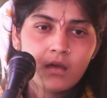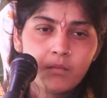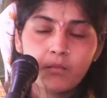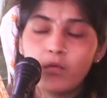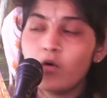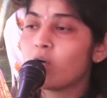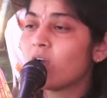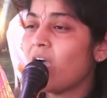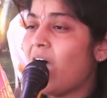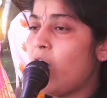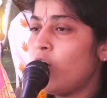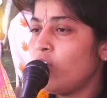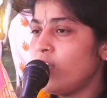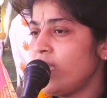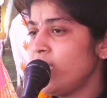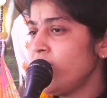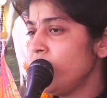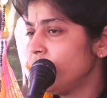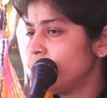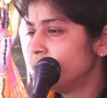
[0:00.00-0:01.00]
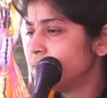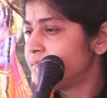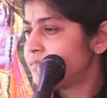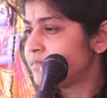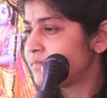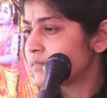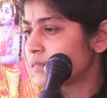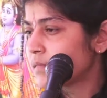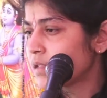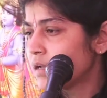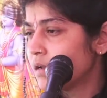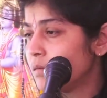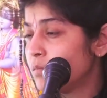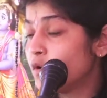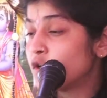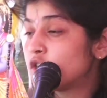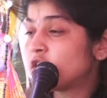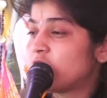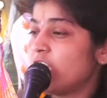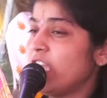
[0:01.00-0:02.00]
वो गांव नहीं
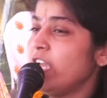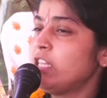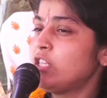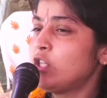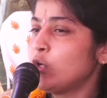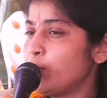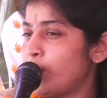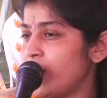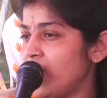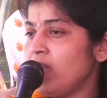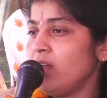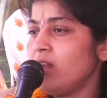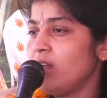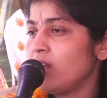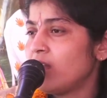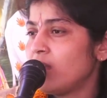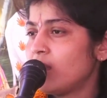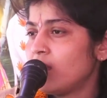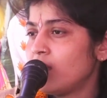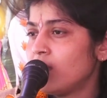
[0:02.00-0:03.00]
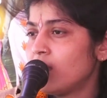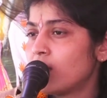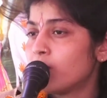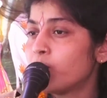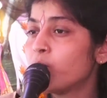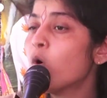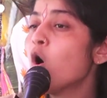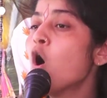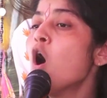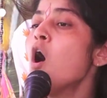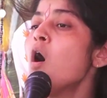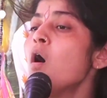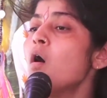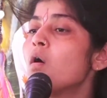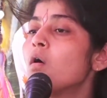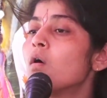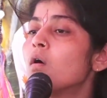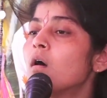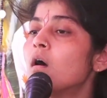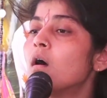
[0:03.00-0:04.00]
वो क्षेत्र भी वो
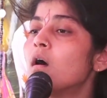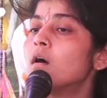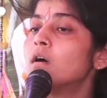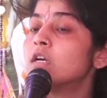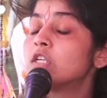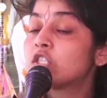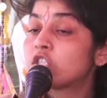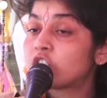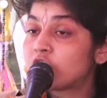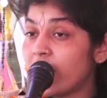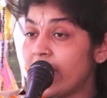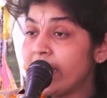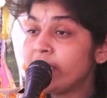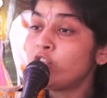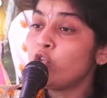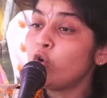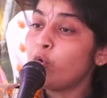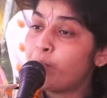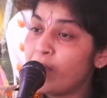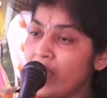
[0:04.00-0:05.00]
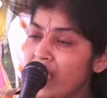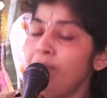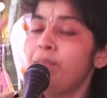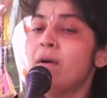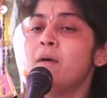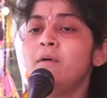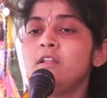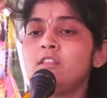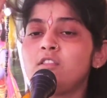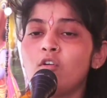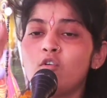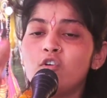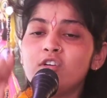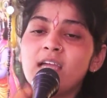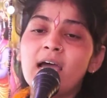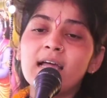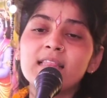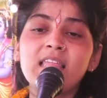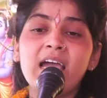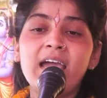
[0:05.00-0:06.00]
क्षेत्र भी पवित्र हो
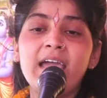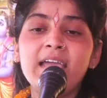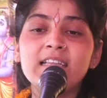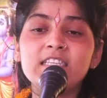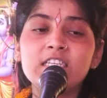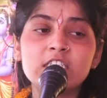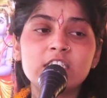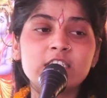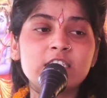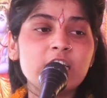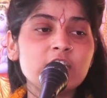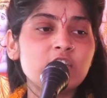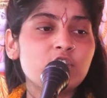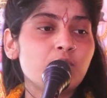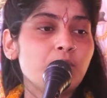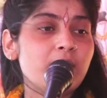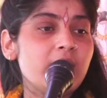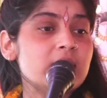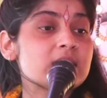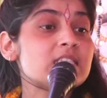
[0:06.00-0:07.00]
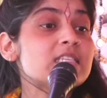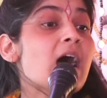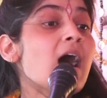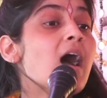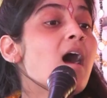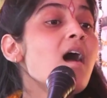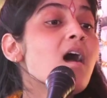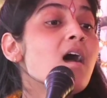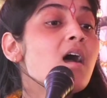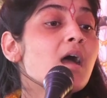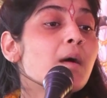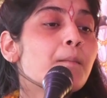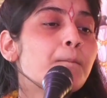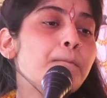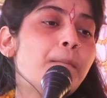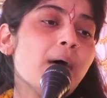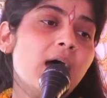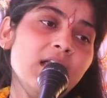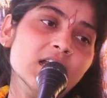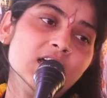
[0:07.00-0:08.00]
जाता है जिस क्षेत्र में ऐसा
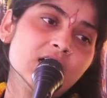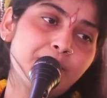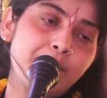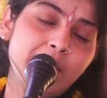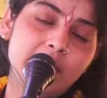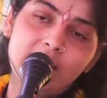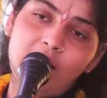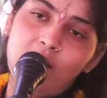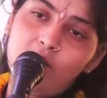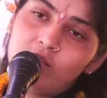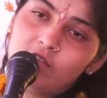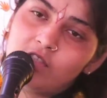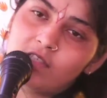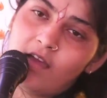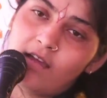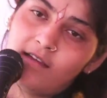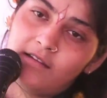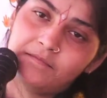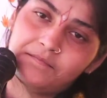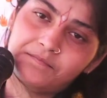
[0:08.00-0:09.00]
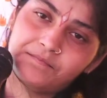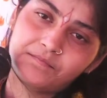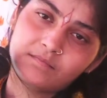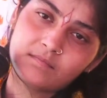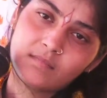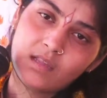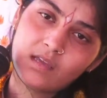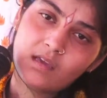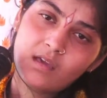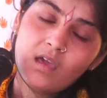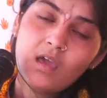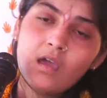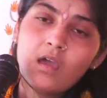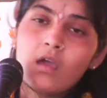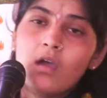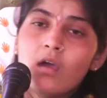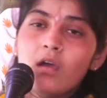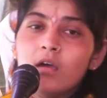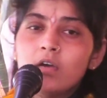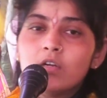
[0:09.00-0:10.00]
बालक पैदा होता है
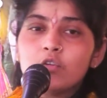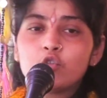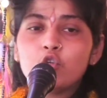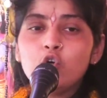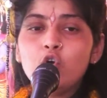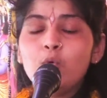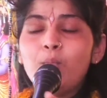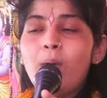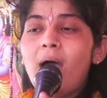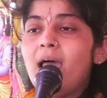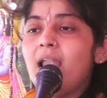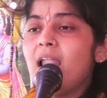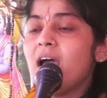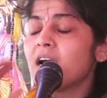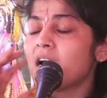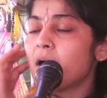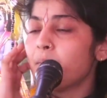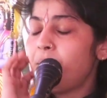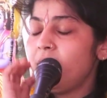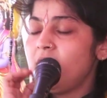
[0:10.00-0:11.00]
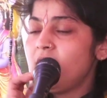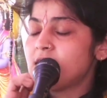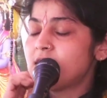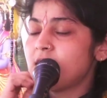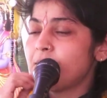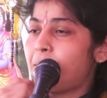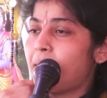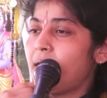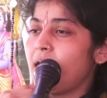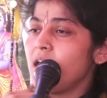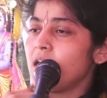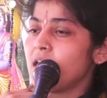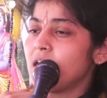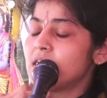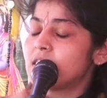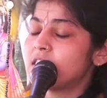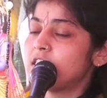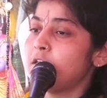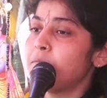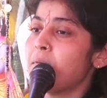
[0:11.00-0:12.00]
जो बालक अपने से बड़े
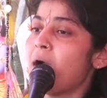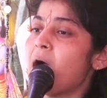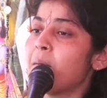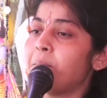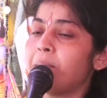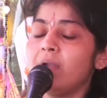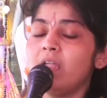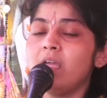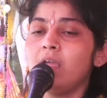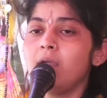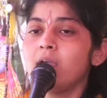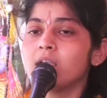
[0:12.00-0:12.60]
की सेवा अपने